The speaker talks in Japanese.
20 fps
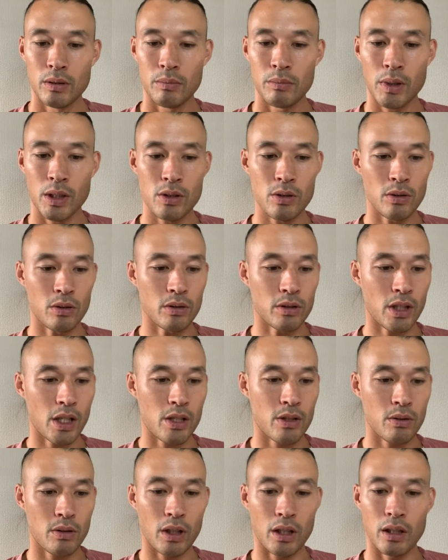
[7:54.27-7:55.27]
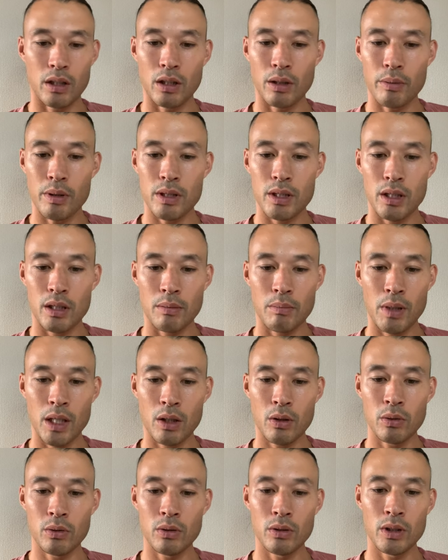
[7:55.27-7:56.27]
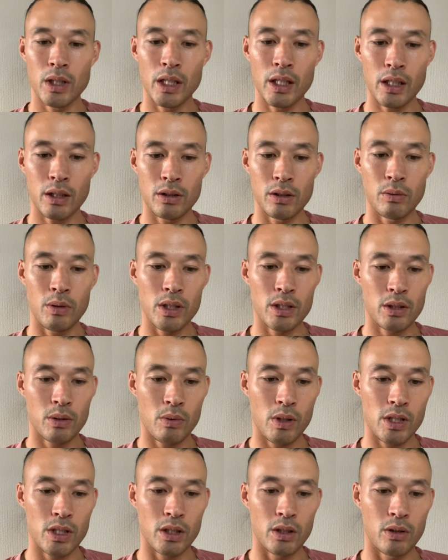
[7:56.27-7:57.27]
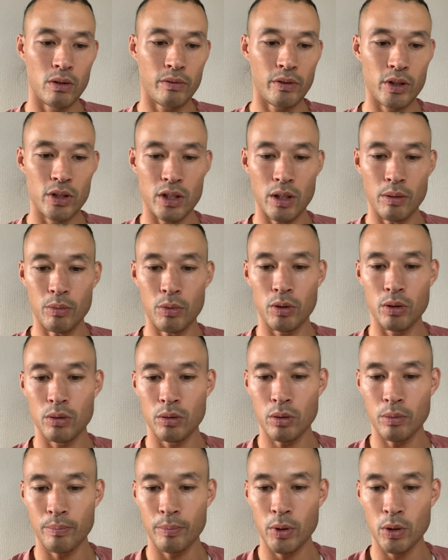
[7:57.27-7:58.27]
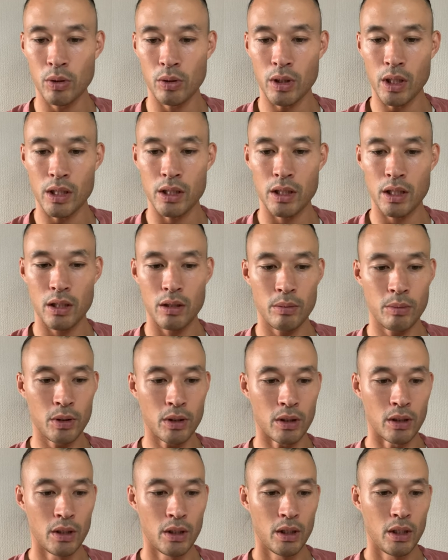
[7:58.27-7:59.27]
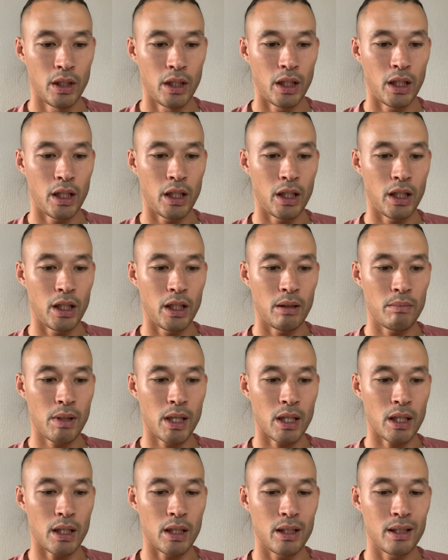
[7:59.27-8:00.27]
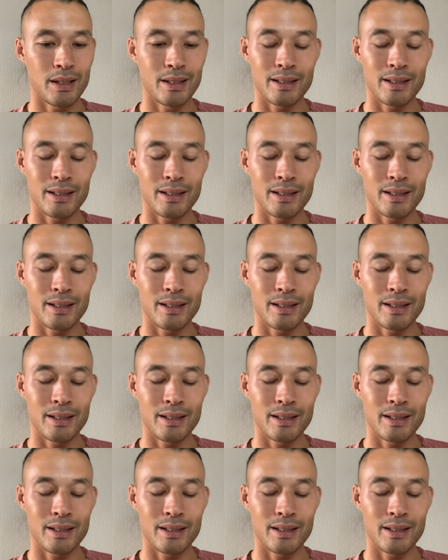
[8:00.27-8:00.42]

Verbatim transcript: まあ、ちょっと最初から言っておきますね。まあ、この大学、Western Washington University、僕の母校なんですけれども、えー、まあ、